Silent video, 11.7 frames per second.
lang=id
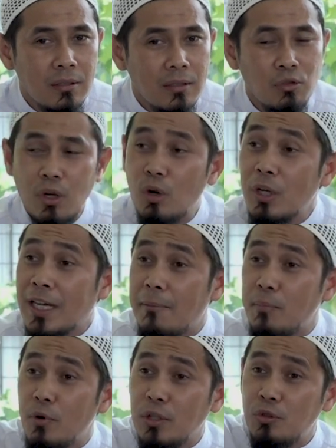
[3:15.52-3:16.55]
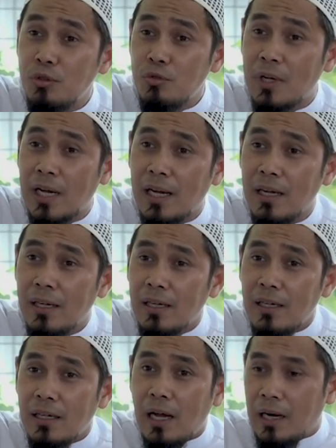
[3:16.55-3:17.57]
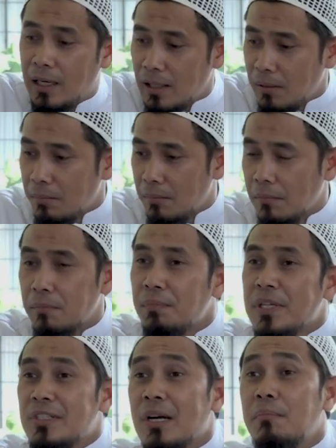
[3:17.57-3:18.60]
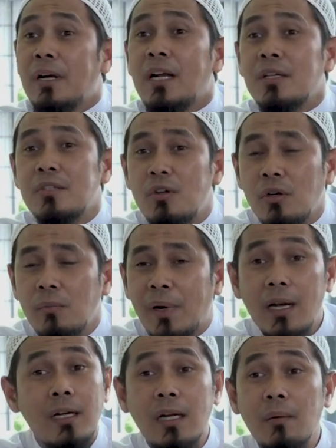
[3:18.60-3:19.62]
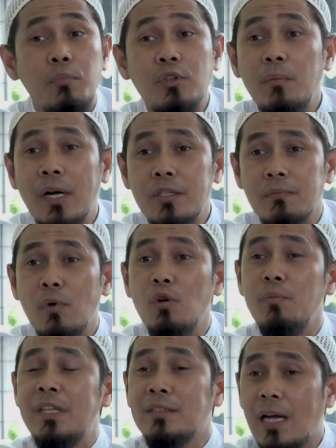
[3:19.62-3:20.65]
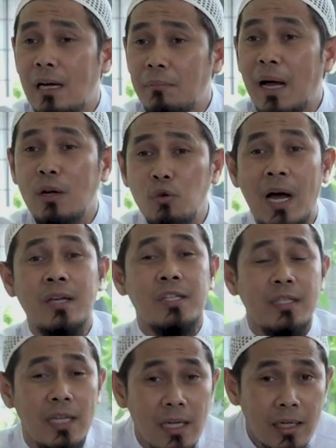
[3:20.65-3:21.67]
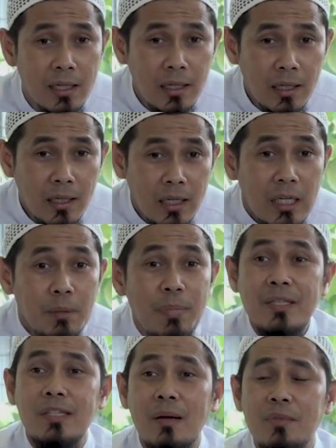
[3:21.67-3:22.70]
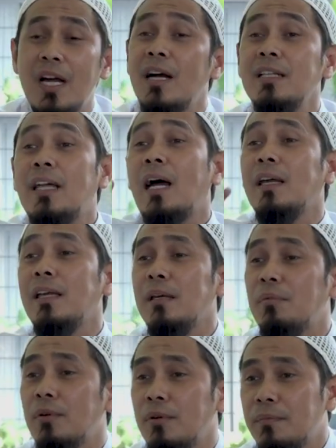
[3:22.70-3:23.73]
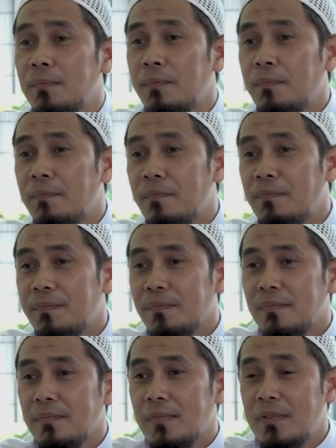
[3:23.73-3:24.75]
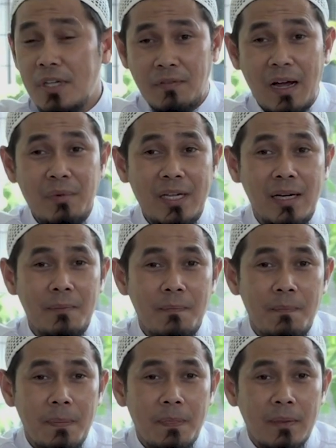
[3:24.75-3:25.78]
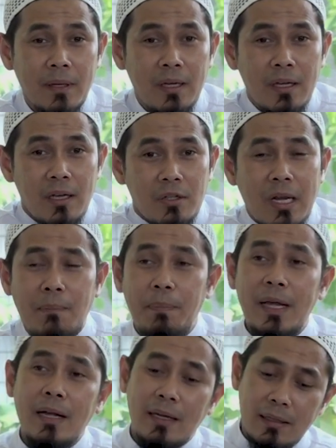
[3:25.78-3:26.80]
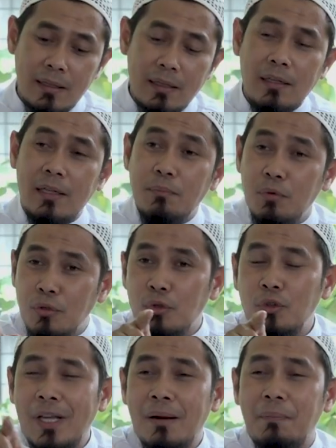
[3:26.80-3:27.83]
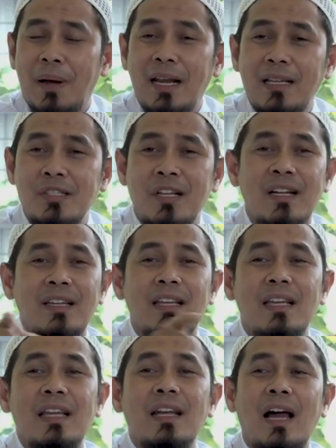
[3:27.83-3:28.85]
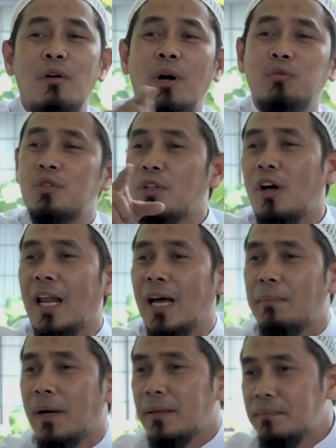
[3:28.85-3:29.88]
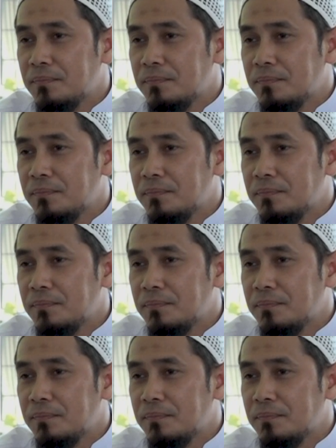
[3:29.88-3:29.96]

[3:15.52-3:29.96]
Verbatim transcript: Itu kan kalau di kampung itu suka ada pinjam beras dong. Padahal enggak punya beras, mau minta malu bahasanya. Pinjam, jangan ditagih ibu. Bisa dipahami nggak? Sampai ibu dulu yang paling sering hilang waktu sekolah apa?